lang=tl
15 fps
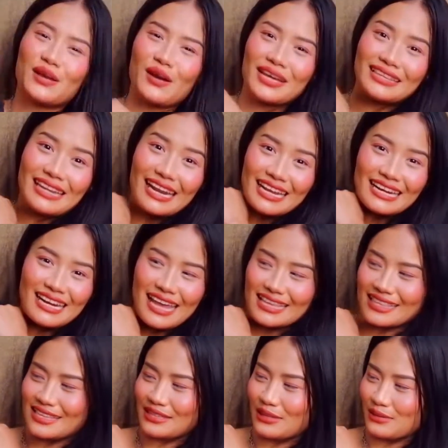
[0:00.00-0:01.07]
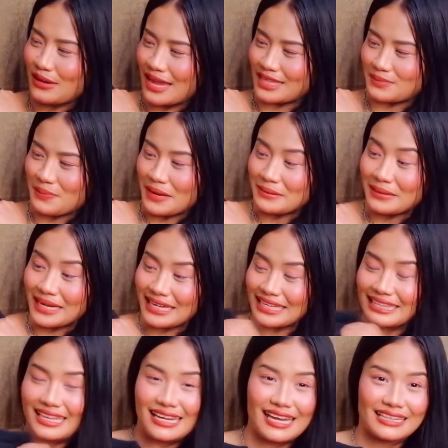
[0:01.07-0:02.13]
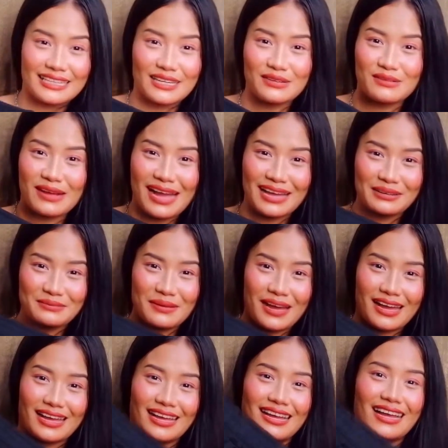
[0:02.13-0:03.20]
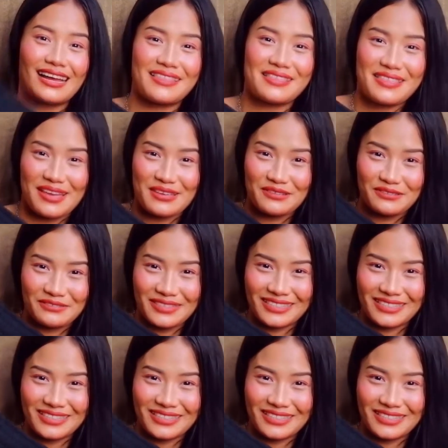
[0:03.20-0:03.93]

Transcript: itry na natin to guys para makita natin kung gaano ba kaganda yung fit